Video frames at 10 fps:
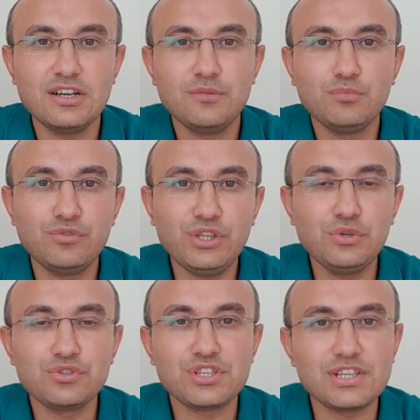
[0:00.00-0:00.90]
bu
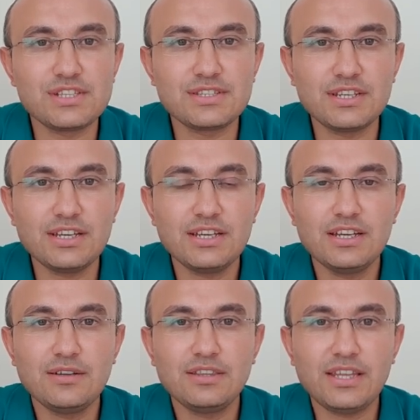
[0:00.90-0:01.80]
video serisine
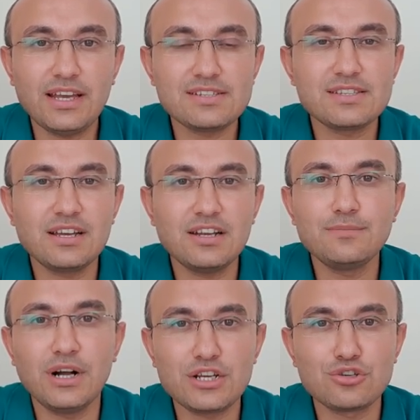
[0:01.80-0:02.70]
tenslerle
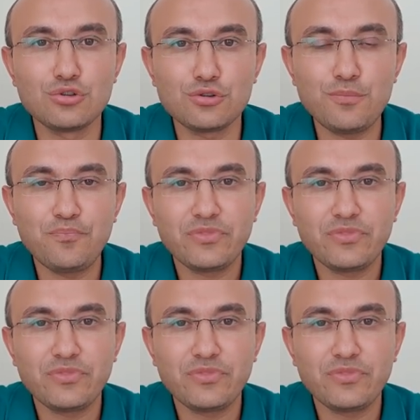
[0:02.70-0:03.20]
başlıyorum.